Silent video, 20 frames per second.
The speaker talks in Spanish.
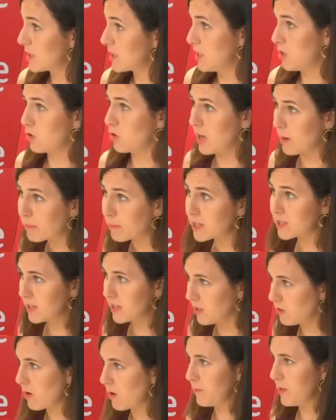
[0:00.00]
sino que ha
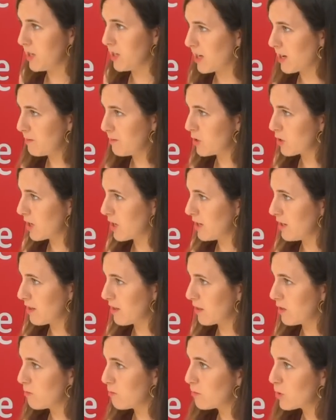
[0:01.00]
perseguido a mi, a mi
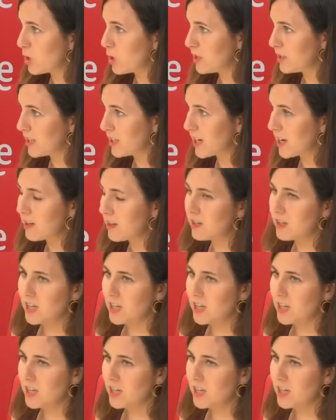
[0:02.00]
organización política